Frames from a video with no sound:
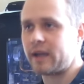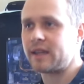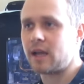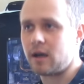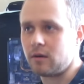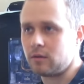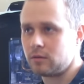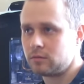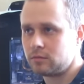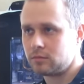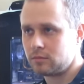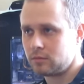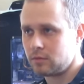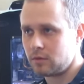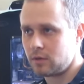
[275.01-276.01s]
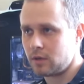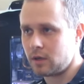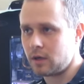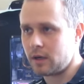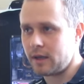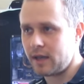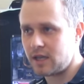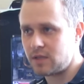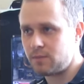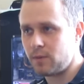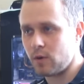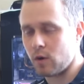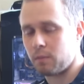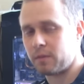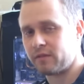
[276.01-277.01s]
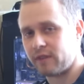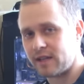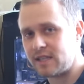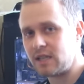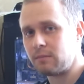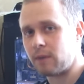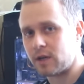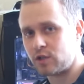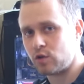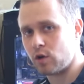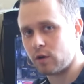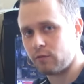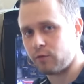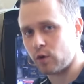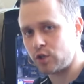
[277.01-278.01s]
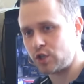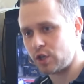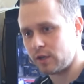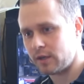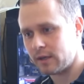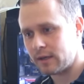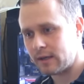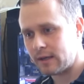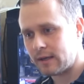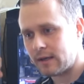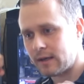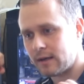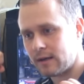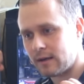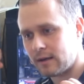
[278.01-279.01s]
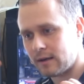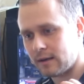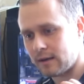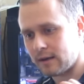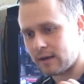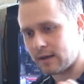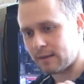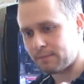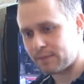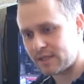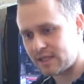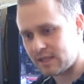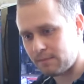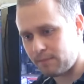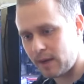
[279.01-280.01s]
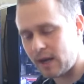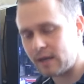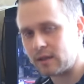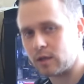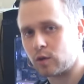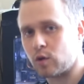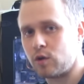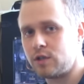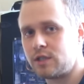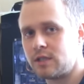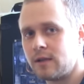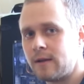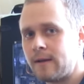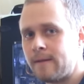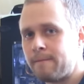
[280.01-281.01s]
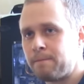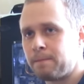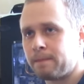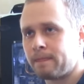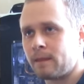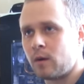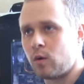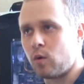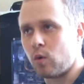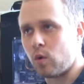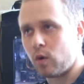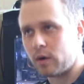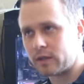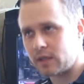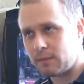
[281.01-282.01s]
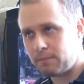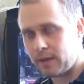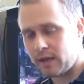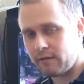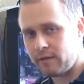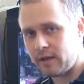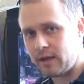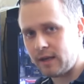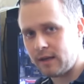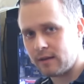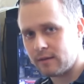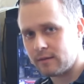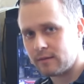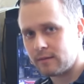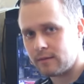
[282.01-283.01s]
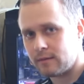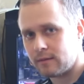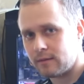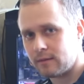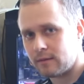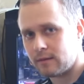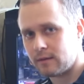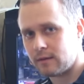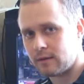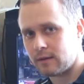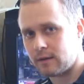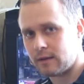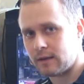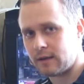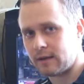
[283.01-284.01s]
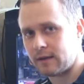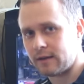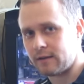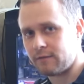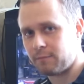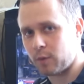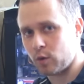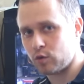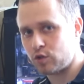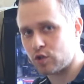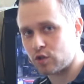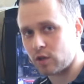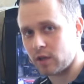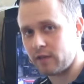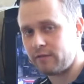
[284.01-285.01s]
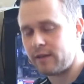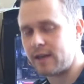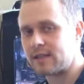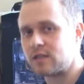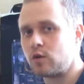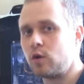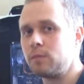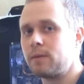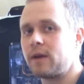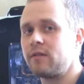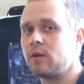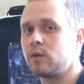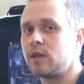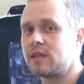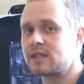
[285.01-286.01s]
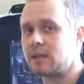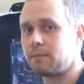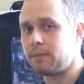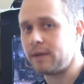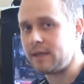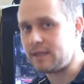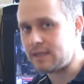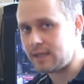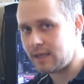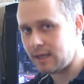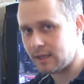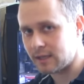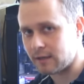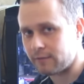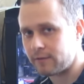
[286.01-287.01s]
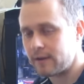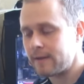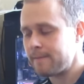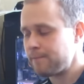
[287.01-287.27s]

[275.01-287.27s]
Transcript: канал а, HBO подводил боксеров очень постепенно, то есть Уорда перевели Э, в полутяжелый вес, он провел несколько поединков.